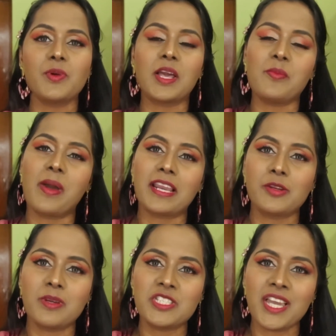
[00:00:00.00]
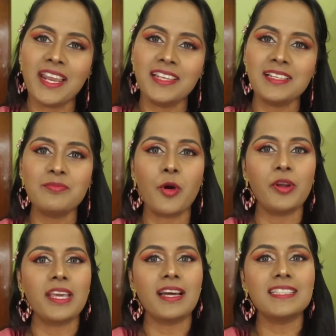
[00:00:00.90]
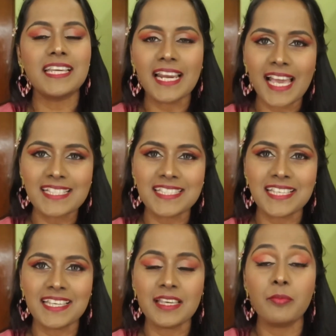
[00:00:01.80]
వెల్కమ్ బ్యాక్ టు మై ఛానల్ మోనికా ది క్లాసీ